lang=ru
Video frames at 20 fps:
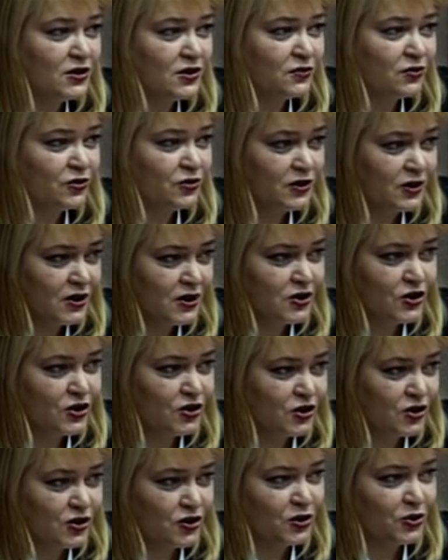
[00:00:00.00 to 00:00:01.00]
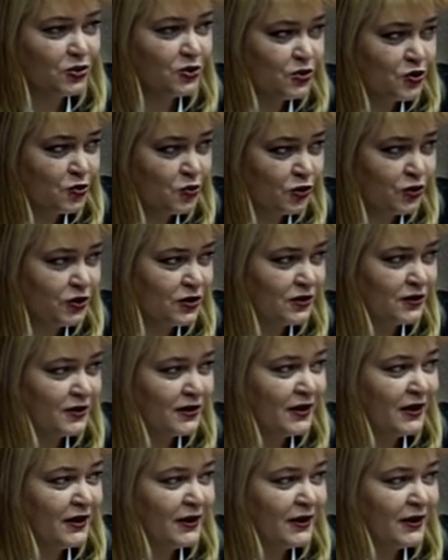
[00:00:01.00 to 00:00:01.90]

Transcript: Сегодня каждый житель, кто смотрит